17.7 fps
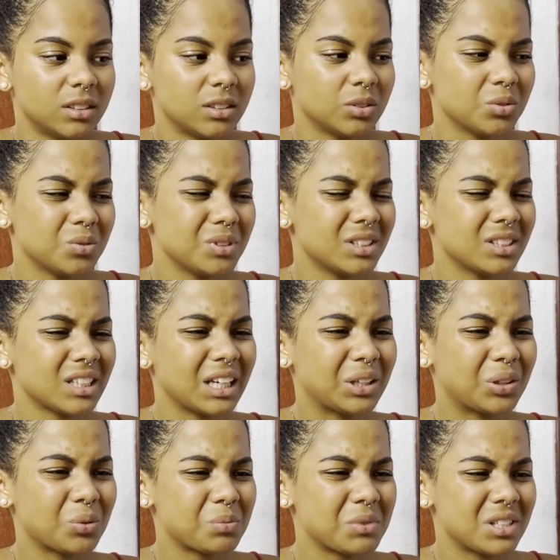bien,
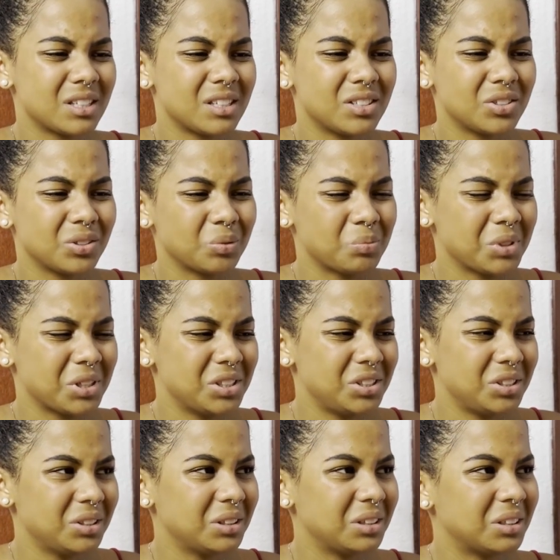et elle répond qu'elle se
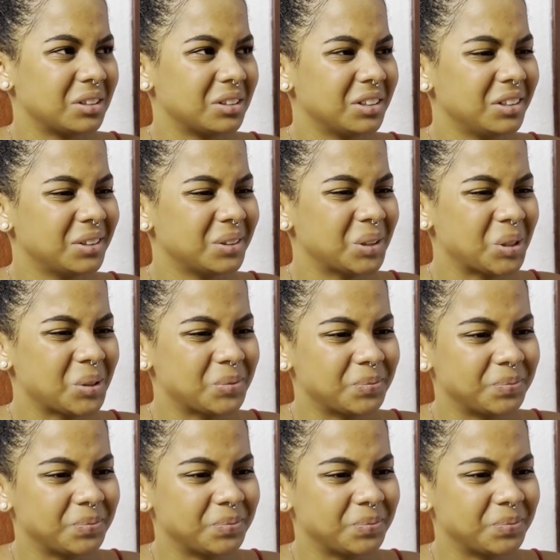sent bizarre.